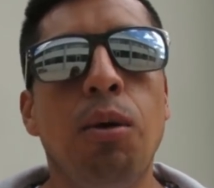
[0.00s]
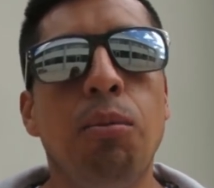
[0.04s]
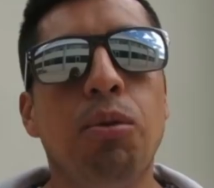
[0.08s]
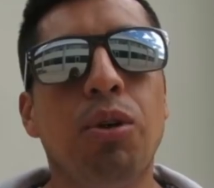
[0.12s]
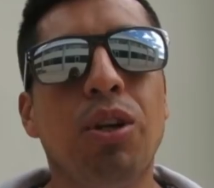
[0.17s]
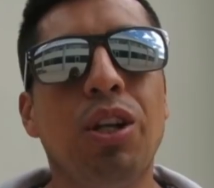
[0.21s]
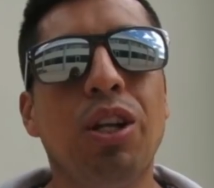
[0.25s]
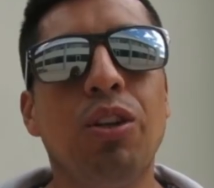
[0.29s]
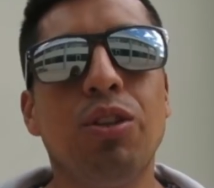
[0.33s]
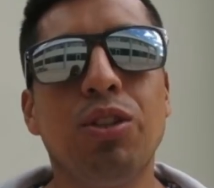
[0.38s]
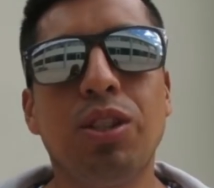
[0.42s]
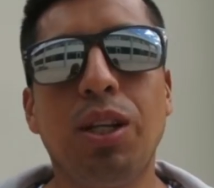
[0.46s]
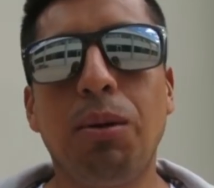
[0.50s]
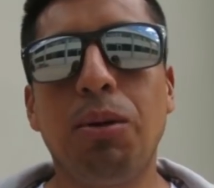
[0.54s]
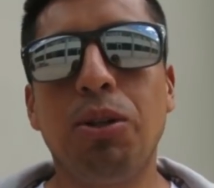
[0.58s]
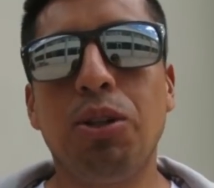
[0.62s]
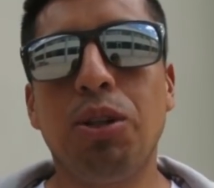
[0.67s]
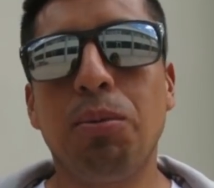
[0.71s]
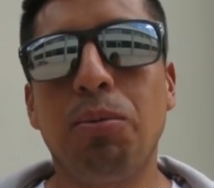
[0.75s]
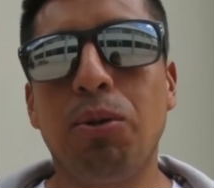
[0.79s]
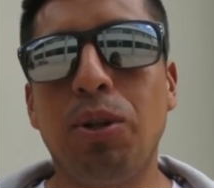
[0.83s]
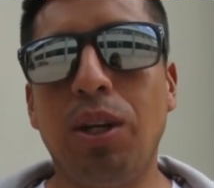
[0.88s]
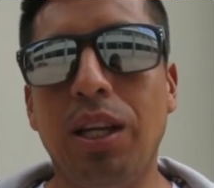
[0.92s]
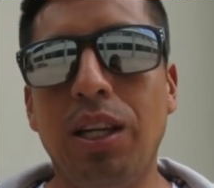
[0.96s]
porque los
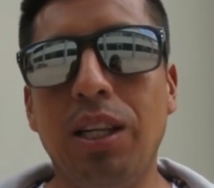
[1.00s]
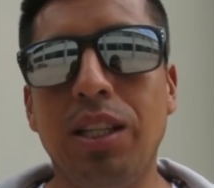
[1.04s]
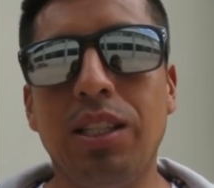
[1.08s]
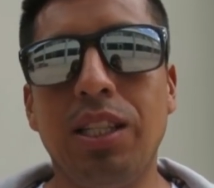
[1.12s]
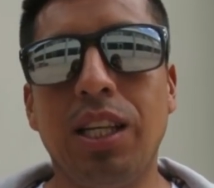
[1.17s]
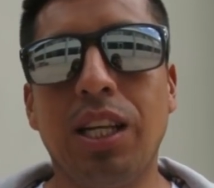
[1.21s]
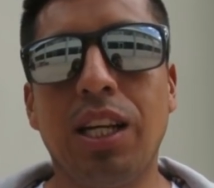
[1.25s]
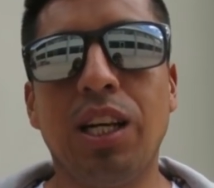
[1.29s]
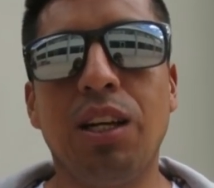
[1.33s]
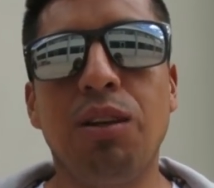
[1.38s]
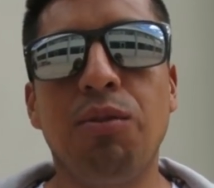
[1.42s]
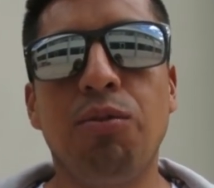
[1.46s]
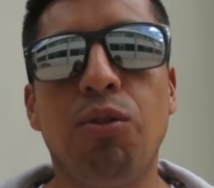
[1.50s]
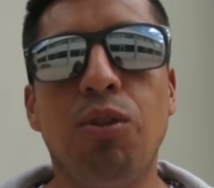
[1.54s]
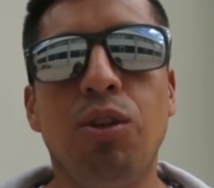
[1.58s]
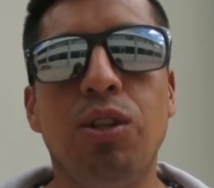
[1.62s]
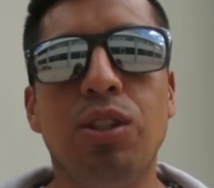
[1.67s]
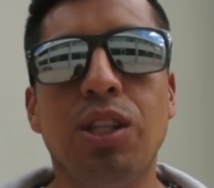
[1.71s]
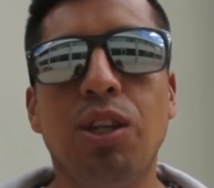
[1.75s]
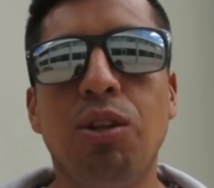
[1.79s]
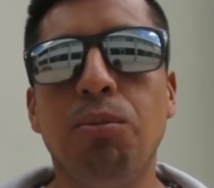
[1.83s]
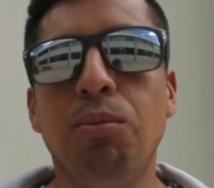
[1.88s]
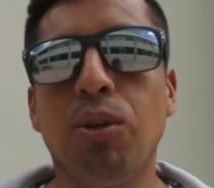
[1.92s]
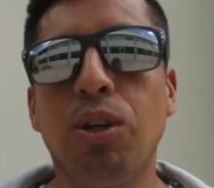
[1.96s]
hábitos por ahí se dejan
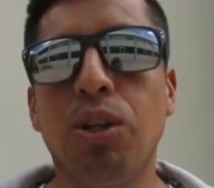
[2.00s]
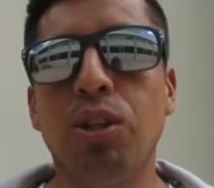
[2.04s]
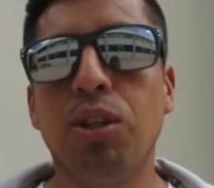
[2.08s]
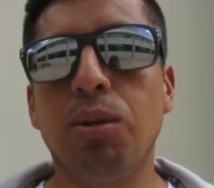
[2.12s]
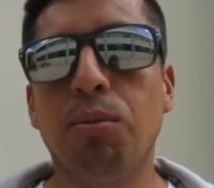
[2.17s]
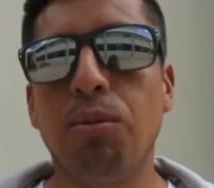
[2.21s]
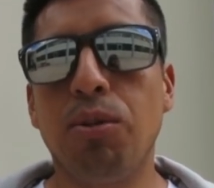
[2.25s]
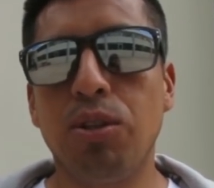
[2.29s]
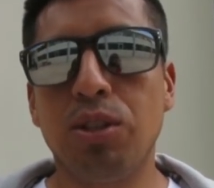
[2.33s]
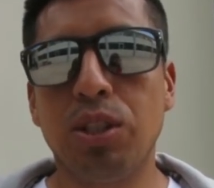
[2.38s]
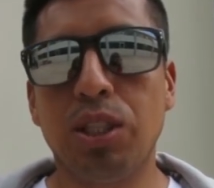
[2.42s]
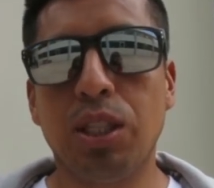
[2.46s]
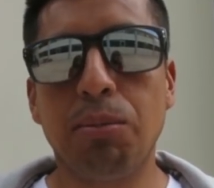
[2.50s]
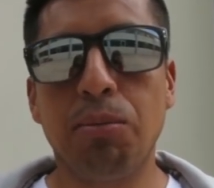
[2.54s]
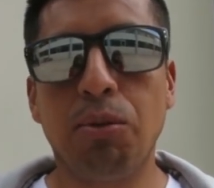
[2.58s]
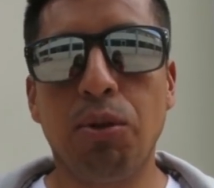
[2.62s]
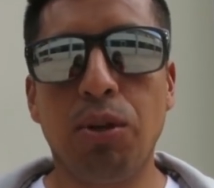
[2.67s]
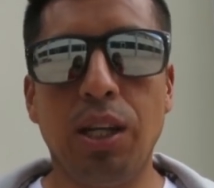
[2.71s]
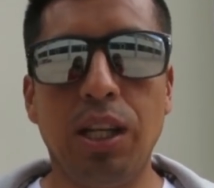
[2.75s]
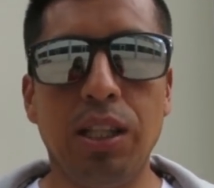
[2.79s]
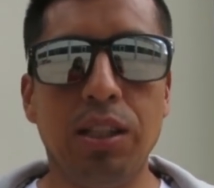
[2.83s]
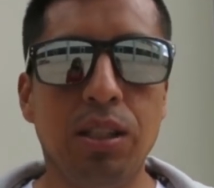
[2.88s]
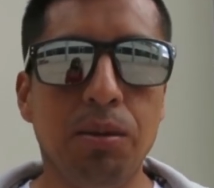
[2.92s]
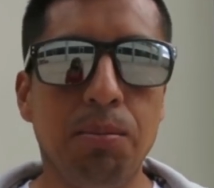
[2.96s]
influenciar un poquito por los
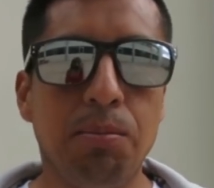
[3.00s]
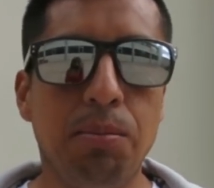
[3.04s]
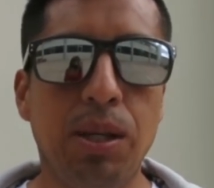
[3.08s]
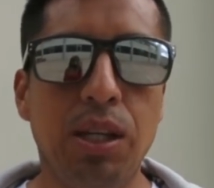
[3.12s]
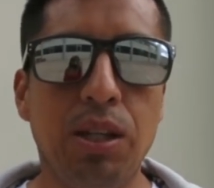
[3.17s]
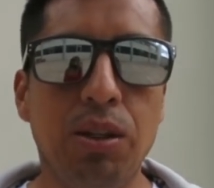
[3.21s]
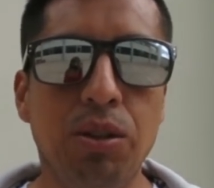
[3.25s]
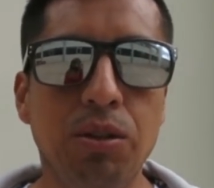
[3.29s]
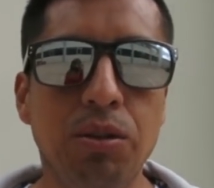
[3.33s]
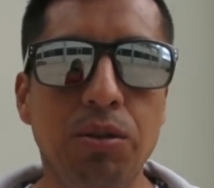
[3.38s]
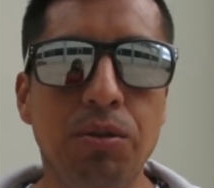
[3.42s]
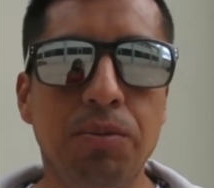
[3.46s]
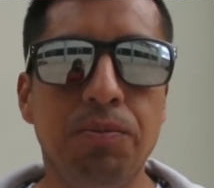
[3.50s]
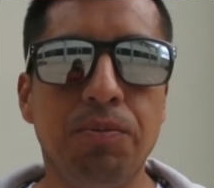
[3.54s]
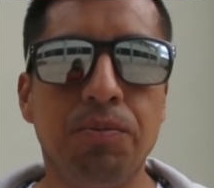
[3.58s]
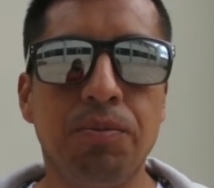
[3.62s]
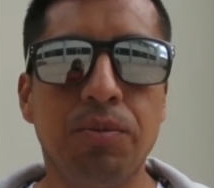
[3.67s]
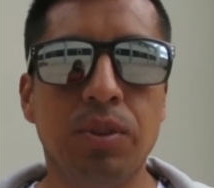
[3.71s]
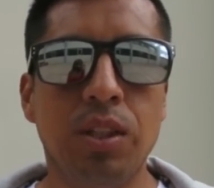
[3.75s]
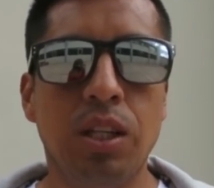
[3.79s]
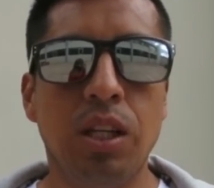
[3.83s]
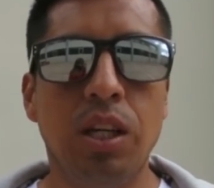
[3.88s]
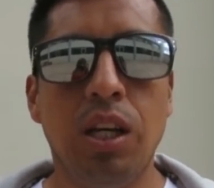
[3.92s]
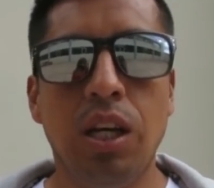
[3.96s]
equipos grandes. Pero
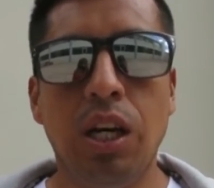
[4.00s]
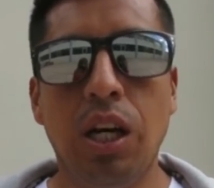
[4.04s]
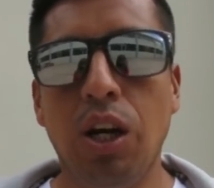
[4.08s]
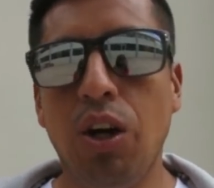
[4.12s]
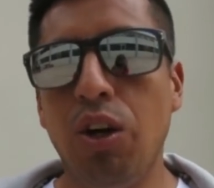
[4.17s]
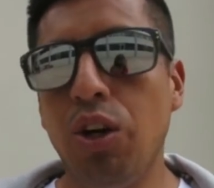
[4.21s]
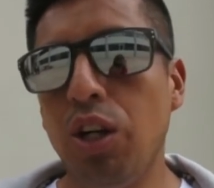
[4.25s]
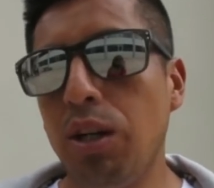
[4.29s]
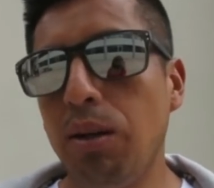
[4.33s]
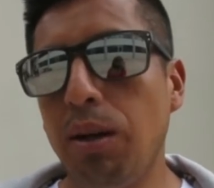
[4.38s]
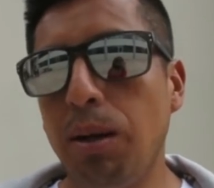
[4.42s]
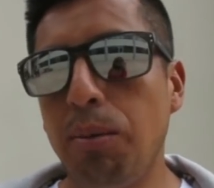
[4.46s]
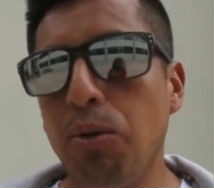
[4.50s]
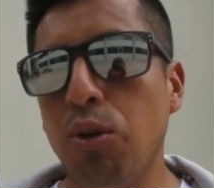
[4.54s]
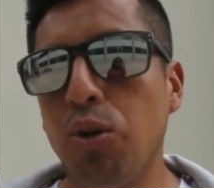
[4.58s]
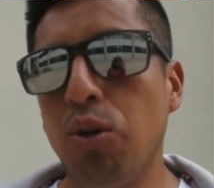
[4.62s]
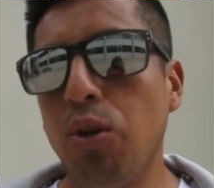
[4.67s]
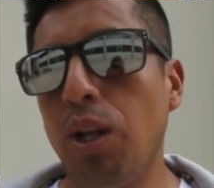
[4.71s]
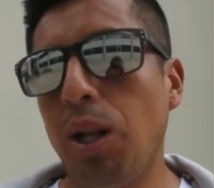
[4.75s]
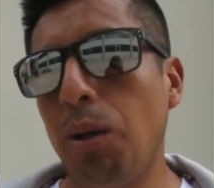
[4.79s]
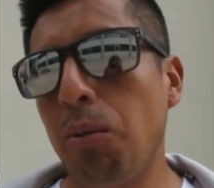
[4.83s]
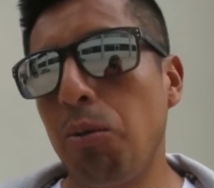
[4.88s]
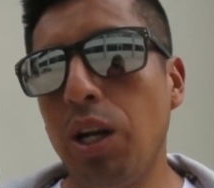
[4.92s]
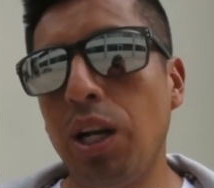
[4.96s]
ahora vamos
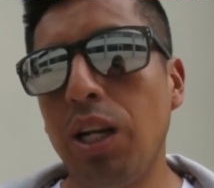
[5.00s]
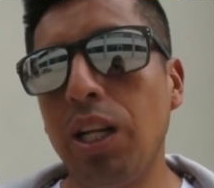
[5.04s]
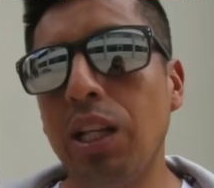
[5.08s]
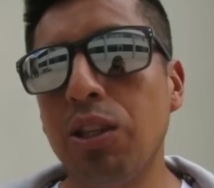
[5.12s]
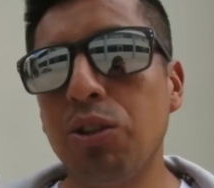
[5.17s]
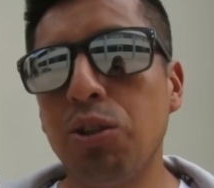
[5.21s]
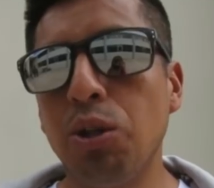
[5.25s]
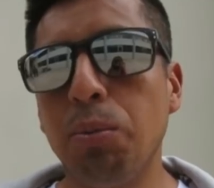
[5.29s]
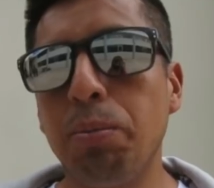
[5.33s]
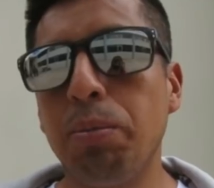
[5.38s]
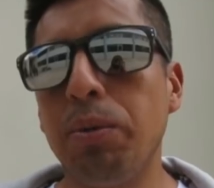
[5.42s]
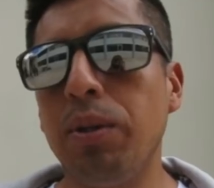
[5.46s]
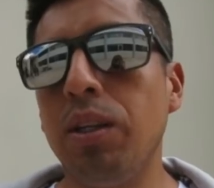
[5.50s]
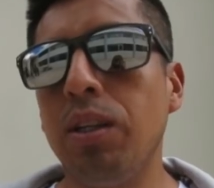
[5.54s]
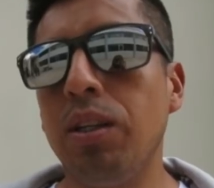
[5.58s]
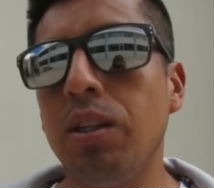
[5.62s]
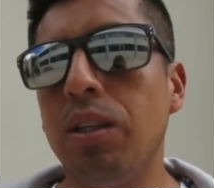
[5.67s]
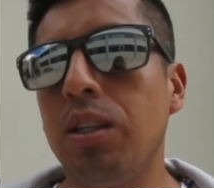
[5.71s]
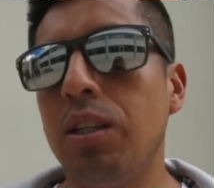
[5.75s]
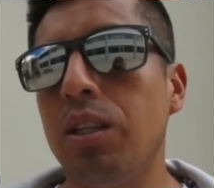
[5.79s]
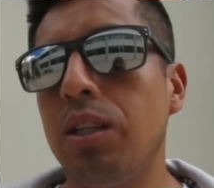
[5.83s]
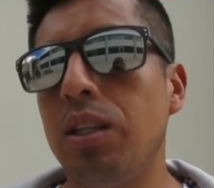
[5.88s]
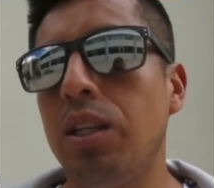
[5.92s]
con la moral al tope,